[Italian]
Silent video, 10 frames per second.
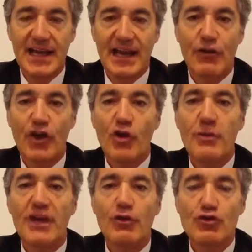Allora
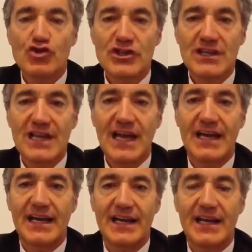come
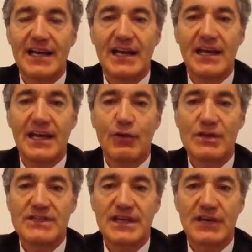conciliare eh,
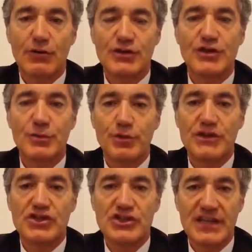questa, questo tipo di
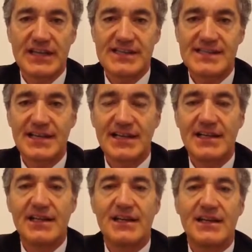
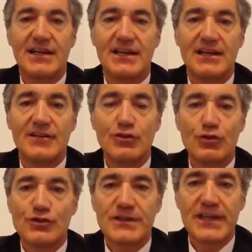esigenza? Eh,
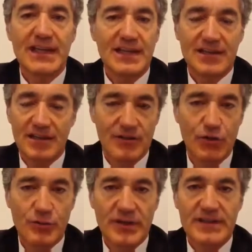l'industria,
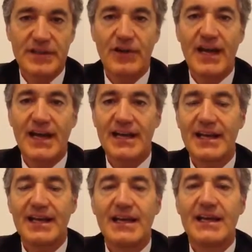noi in
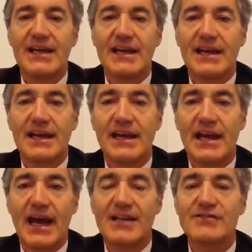particolare,
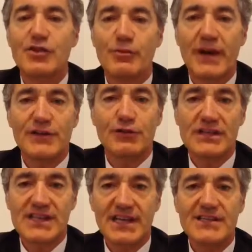eh, ha sviluppato una
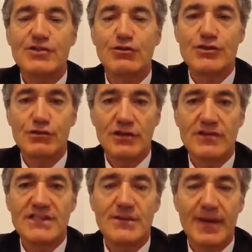serie di soluzioni di
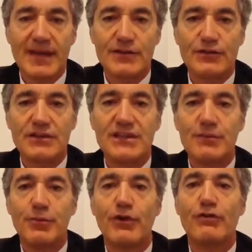investimento di
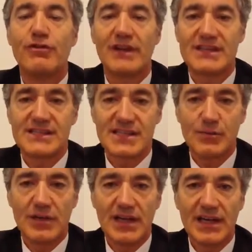tipo
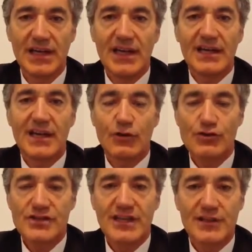flessibile che
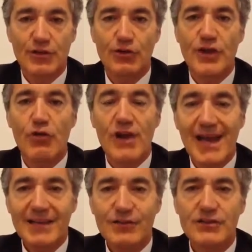consentono da un
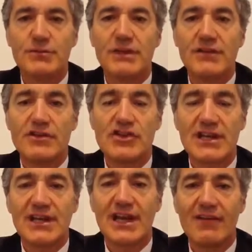lato di
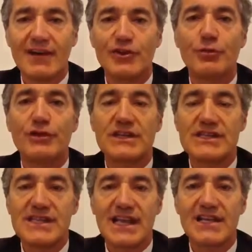beneficiare dell'elevato
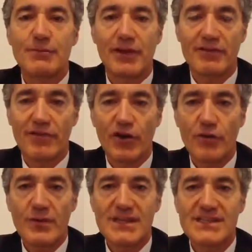potenziale di
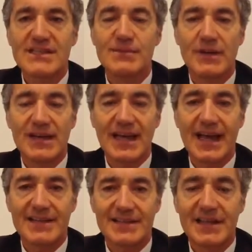performance di
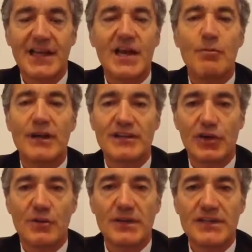mercati
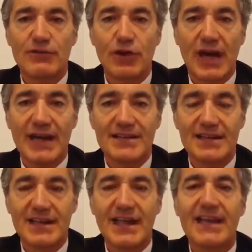particolarmente
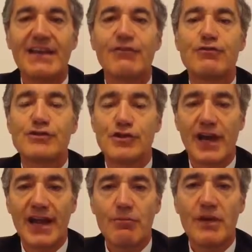volatili e che
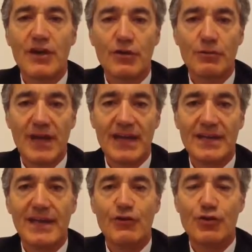funzionerebbero bene
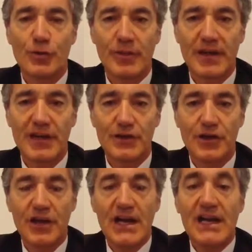nel lungo periodo,
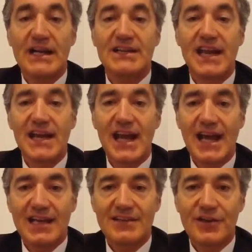
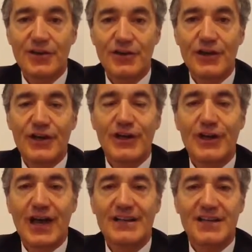dall'altro eh,
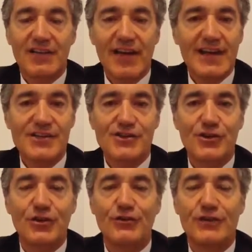
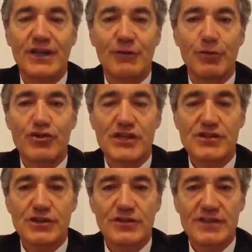attraverso un
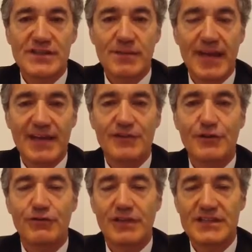processo di
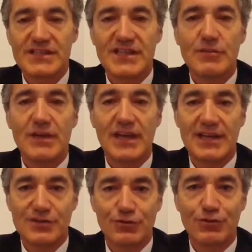investimento flessibile e
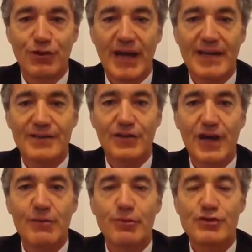strutturato
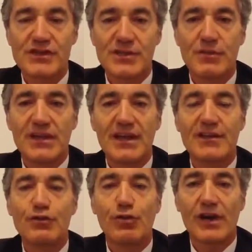è possibile
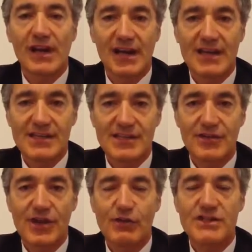ridurre il rischio che